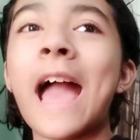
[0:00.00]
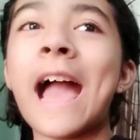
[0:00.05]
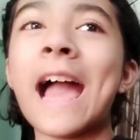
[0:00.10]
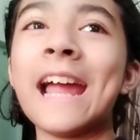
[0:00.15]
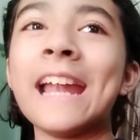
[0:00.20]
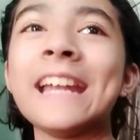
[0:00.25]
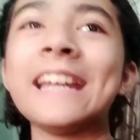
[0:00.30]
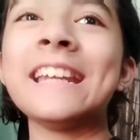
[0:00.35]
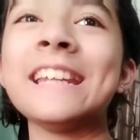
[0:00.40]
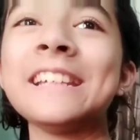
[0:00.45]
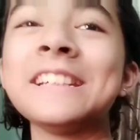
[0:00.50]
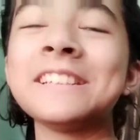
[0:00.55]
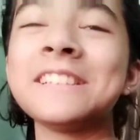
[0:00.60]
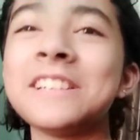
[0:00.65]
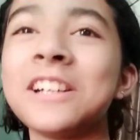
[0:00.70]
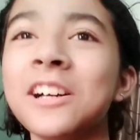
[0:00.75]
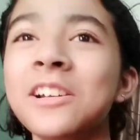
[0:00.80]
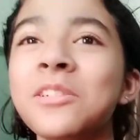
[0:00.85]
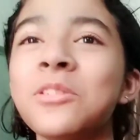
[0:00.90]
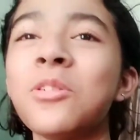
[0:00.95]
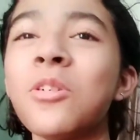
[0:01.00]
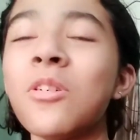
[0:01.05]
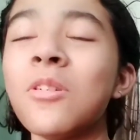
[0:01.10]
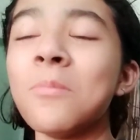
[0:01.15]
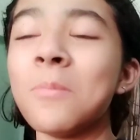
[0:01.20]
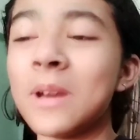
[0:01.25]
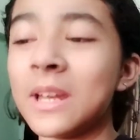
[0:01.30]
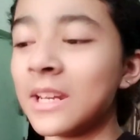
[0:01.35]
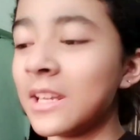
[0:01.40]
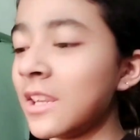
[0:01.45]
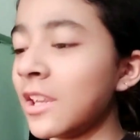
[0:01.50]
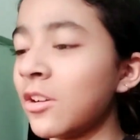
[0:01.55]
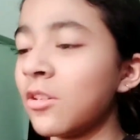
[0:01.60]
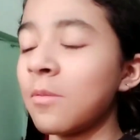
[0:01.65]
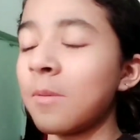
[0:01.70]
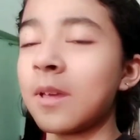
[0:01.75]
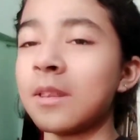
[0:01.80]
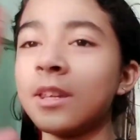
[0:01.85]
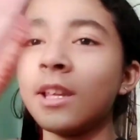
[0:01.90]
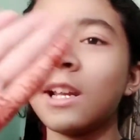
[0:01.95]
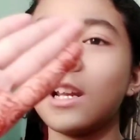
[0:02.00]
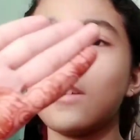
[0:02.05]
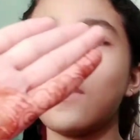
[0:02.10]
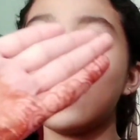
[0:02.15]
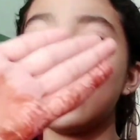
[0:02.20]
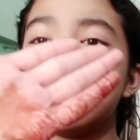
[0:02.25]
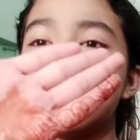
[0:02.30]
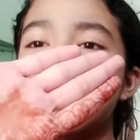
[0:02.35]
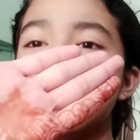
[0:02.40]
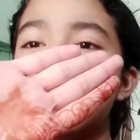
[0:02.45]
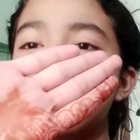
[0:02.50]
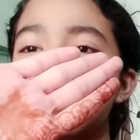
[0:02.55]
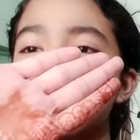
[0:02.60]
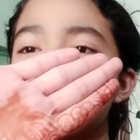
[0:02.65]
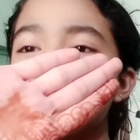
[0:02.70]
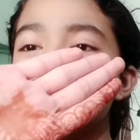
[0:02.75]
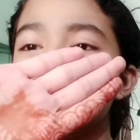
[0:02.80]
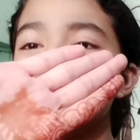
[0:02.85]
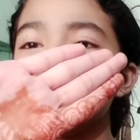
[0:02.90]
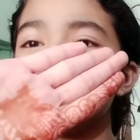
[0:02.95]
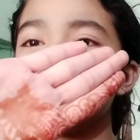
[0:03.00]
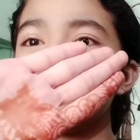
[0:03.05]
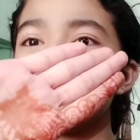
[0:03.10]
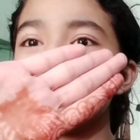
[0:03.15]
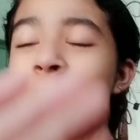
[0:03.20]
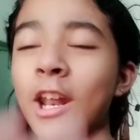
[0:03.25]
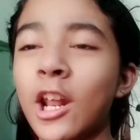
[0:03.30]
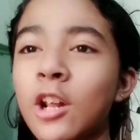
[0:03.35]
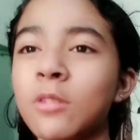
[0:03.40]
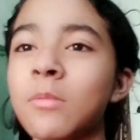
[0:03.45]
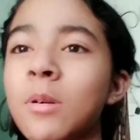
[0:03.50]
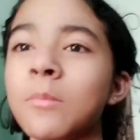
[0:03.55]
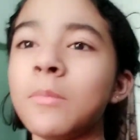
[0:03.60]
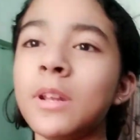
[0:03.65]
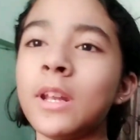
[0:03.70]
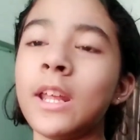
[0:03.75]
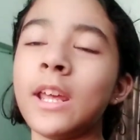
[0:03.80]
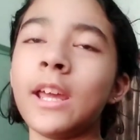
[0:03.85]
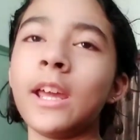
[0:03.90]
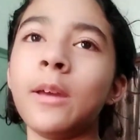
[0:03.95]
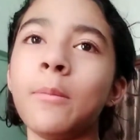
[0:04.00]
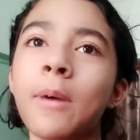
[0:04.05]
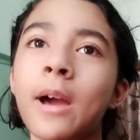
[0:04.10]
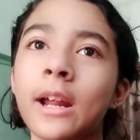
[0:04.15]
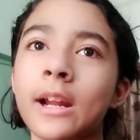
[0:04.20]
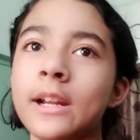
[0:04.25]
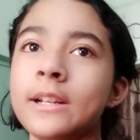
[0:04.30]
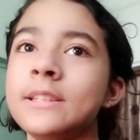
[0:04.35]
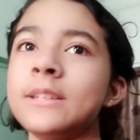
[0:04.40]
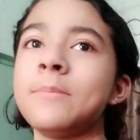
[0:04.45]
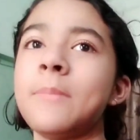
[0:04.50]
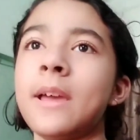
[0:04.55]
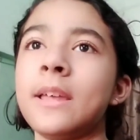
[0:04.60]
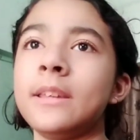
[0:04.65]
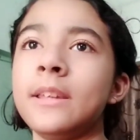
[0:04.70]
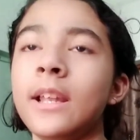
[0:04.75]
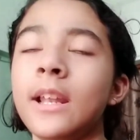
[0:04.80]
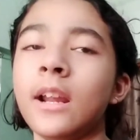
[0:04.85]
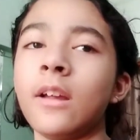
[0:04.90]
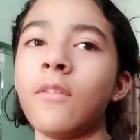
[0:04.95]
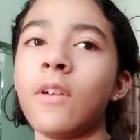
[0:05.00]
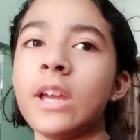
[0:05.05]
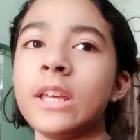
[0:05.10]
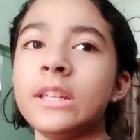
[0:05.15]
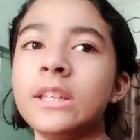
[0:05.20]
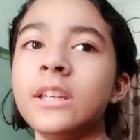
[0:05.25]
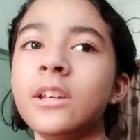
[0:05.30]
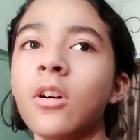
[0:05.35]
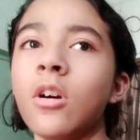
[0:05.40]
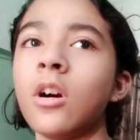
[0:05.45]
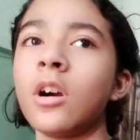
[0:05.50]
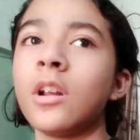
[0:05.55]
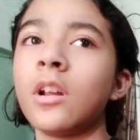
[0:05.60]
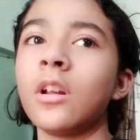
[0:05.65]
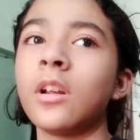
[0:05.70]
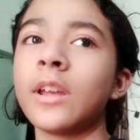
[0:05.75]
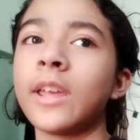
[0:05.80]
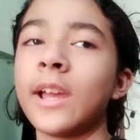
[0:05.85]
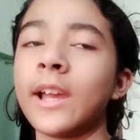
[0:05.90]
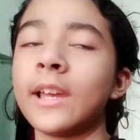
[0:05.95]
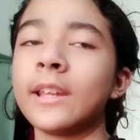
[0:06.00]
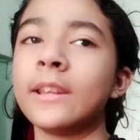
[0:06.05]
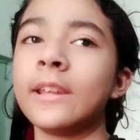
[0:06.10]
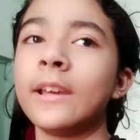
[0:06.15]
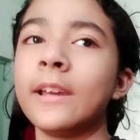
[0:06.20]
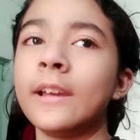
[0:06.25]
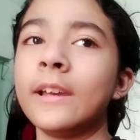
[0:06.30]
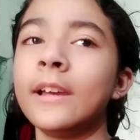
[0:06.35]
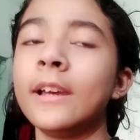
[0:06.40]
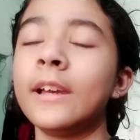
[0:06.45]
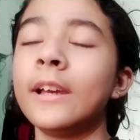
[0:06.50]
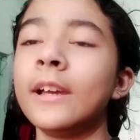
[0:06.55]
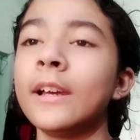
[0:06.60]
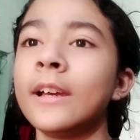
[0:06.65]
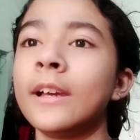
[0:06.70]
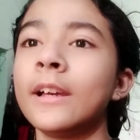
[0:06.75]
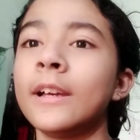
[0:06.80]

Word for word: एंड कल को मैंने देखो मेहंदी लगवाई थी पहले मम्मी ने मार्केट से मेहंदी लगवाई थी और क्या कहते हैं